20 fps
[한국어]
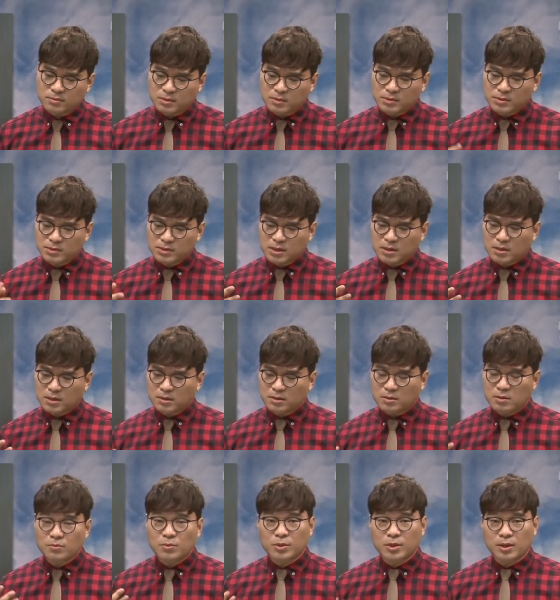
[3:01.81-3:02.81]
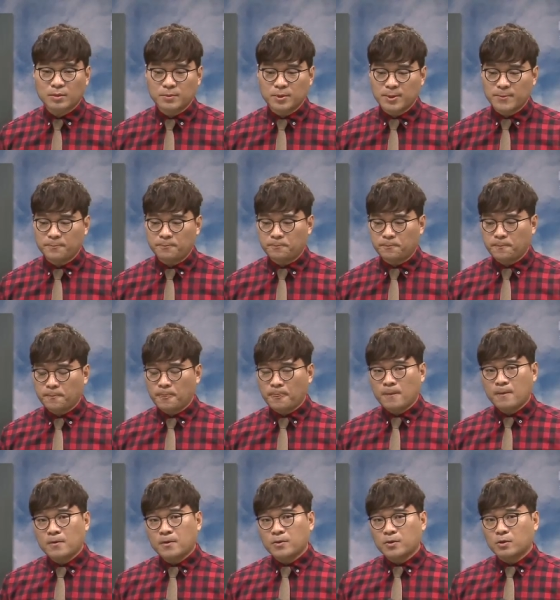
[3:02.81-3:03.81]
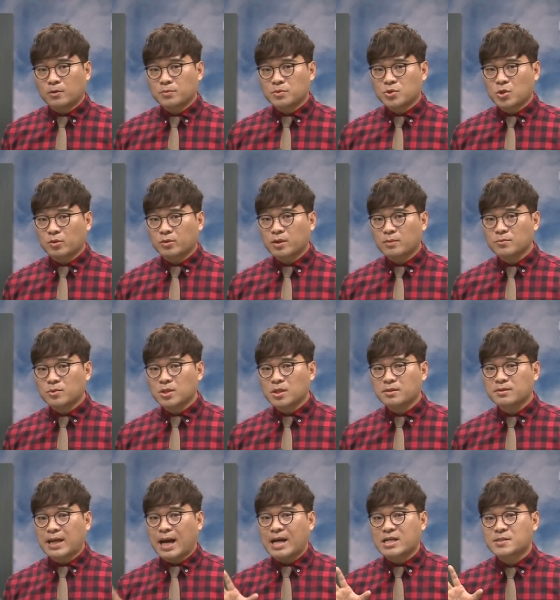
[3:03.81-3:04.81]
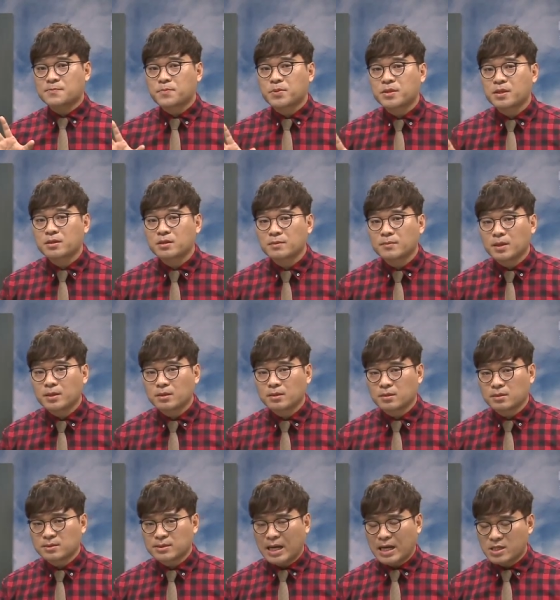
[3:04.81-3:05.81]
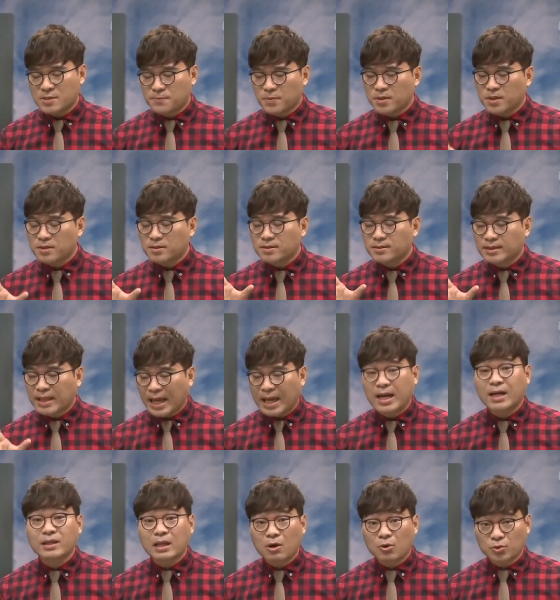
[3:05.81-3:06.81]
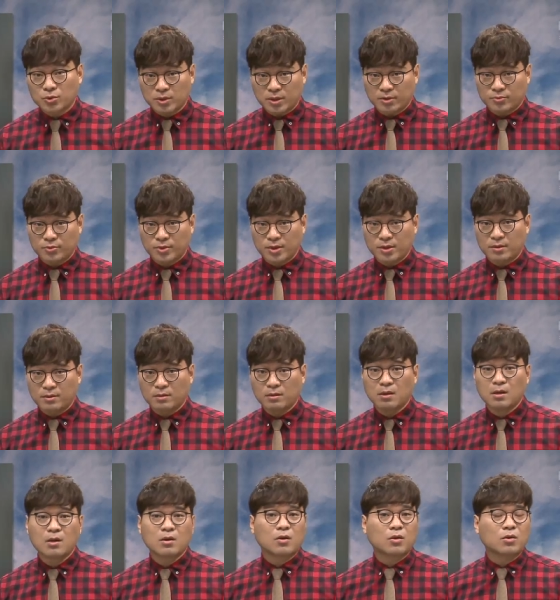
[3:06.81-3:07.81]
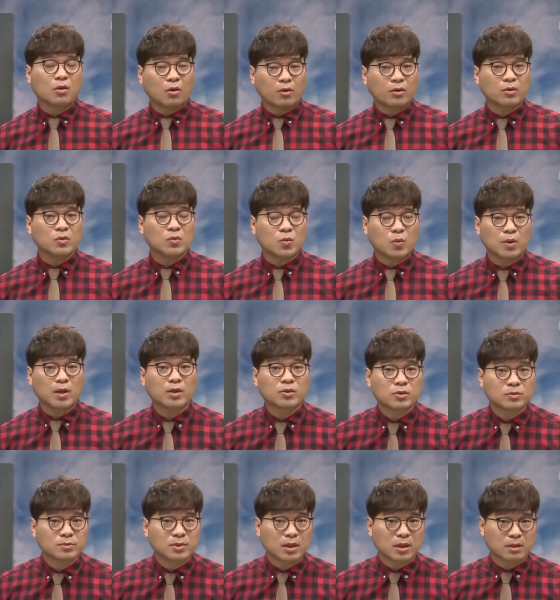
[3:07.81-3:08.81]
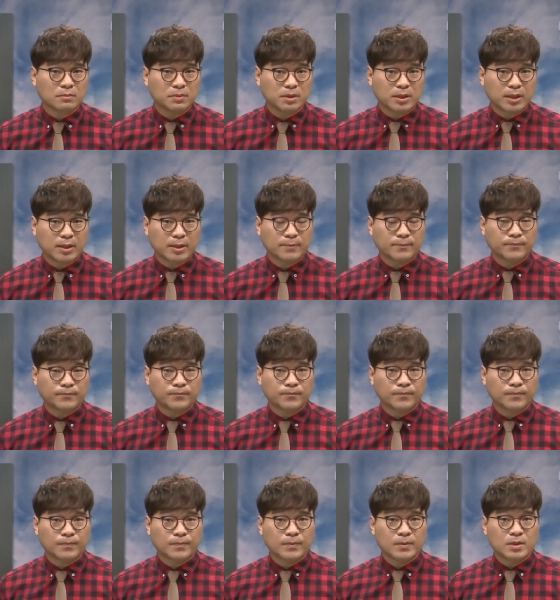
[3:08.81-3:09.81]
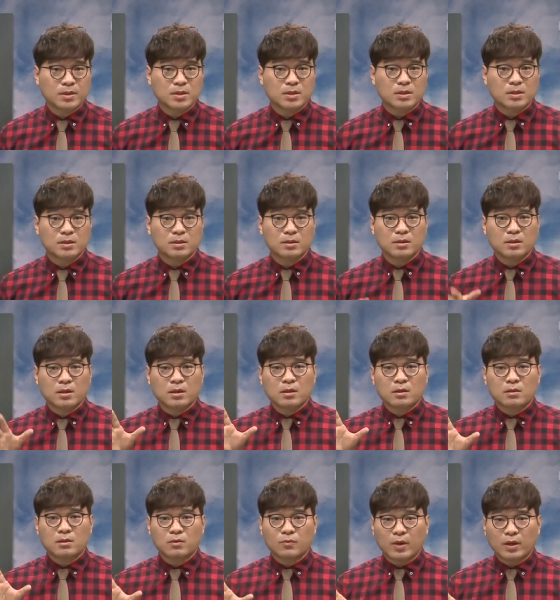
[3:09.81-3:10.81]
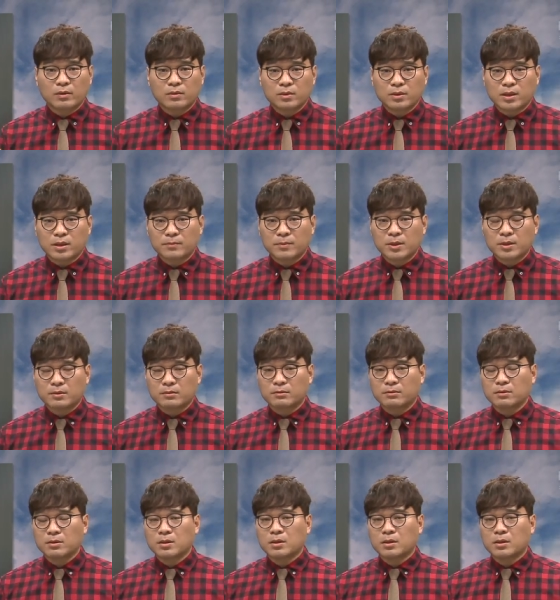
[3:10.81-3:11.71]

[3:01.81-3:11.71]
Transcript: 생각해야 될 건 뭐냐면, 여러분 정답률이 사십 퍼센트만 사십 퍼센트대가 나오더라도요, 그건 어려운 고난도 문항입니다. 그건 왜 그러냐면,